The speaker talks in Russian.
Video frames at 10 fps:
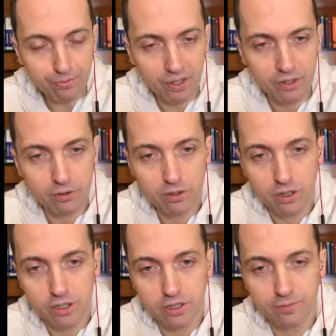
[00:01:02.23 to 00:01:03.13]
Кто-то
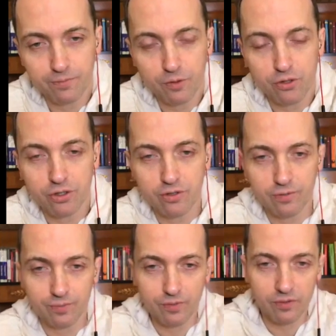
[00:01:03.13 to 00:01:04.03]
даже хочет
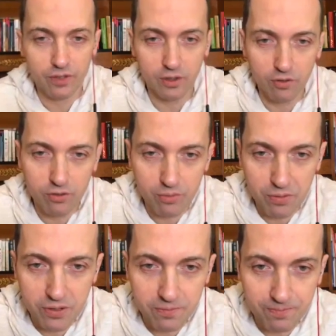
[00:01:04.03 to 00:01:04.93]
в диалог вступить.